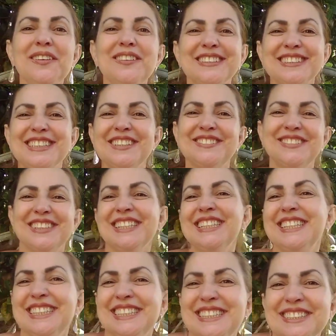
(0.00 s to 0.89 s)
Oi, meus
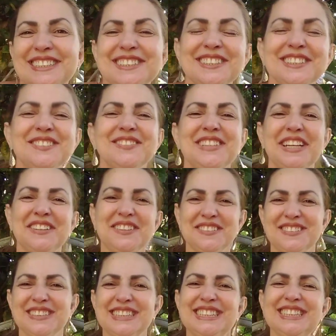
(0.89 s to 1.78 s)
amores, tudo bem
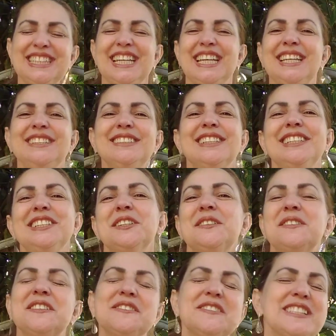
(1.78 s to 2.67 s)
com vocês aí?
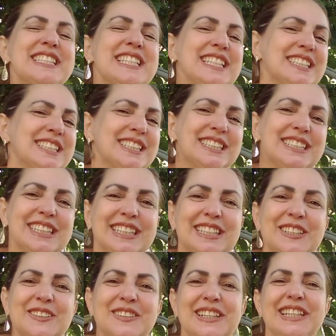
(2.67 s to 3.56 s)
Como que vocês
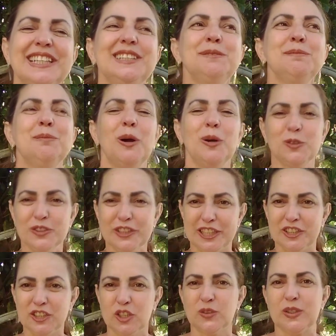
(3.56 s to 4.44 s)
estão, hein? Bom,
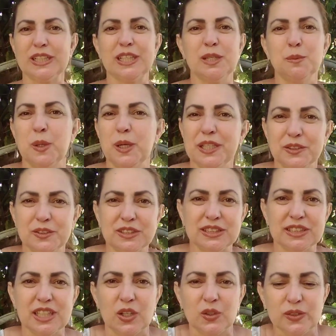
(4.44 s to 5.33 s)
gente, eu aqui morrendo
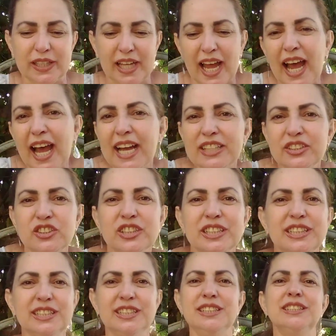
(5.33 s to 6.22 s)
de
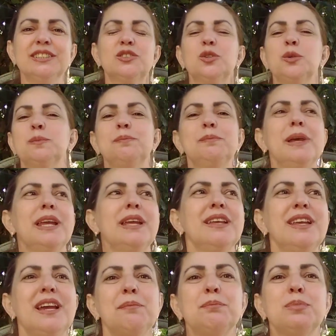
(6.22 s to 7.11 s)
saudade aí, tô
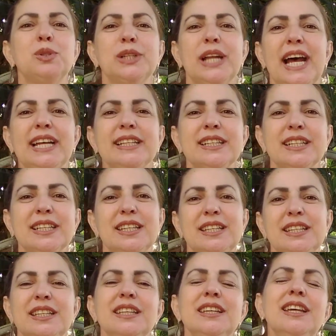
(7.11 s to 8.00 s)
bem apurada
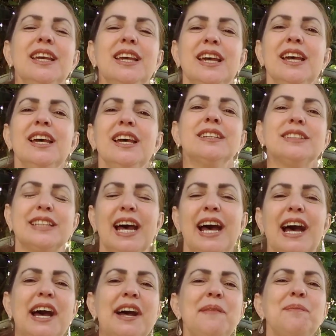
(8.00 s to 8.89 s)
aqui,
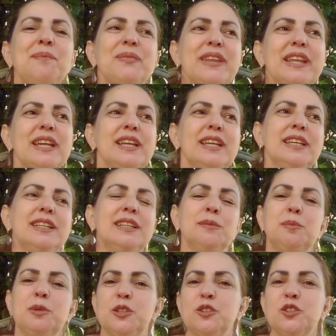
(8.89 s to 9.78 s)
tá?
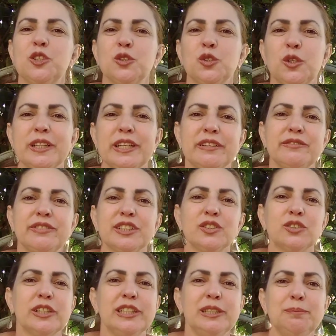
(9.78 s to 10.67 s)
E por isso que eu tô
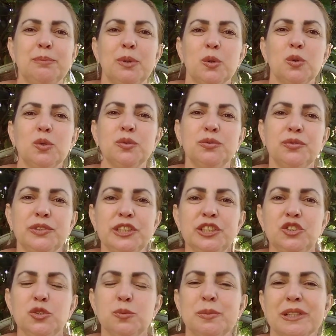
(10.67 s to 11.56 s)
gravando aí pouco
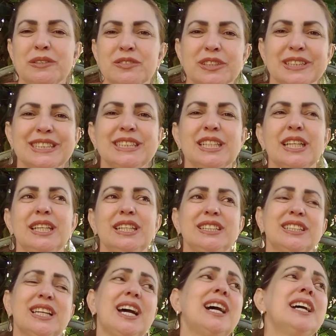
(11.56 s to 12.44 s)
vídeo pra
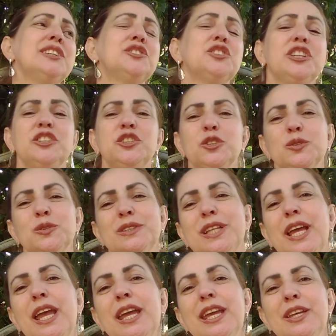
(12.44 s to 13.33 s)
vocês. Ai, gente, eu
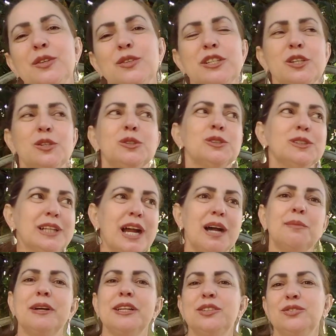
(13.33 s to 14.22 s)
tenho que
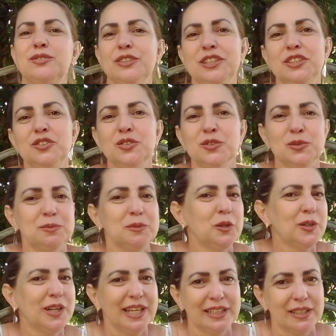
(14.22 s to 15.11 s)
colocar mais vídeo no
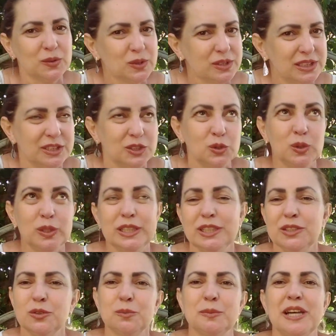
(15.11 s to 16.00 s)
meu canalzinho
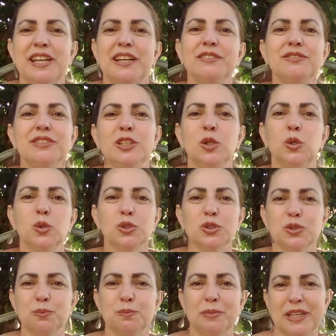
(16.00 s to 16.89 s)
lindo,
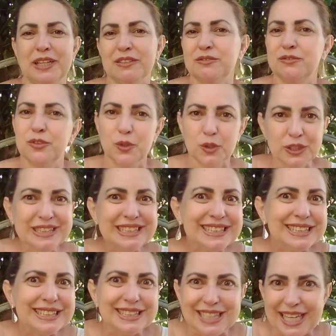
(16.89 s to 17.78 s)
maravilhoso pra
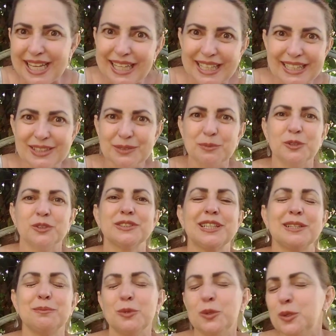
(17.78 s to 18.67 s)
vocês,
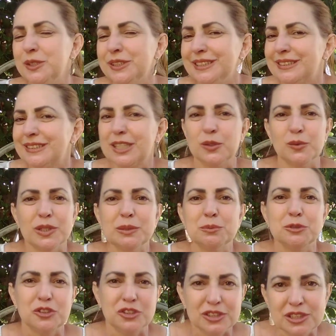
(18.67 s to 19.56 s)
meus amores, que eu
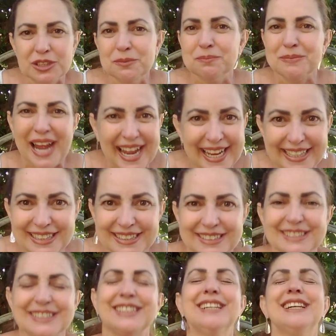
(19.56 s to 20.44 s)
amo
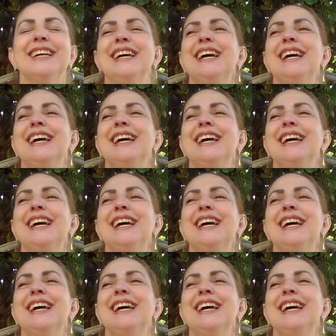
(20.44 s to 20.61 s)
demais